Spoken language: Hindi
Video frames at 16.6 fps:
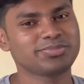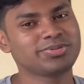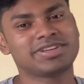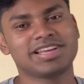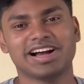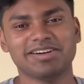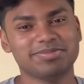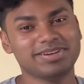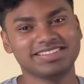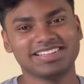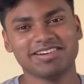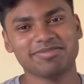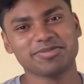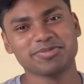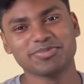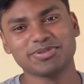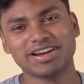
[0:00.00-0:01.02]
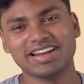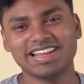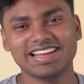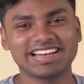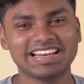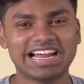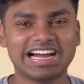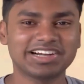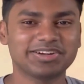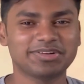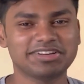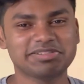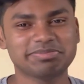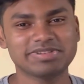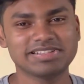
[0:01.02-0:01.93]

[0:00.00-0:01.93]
क्या पता आपको पूरा एक लाख डॉलर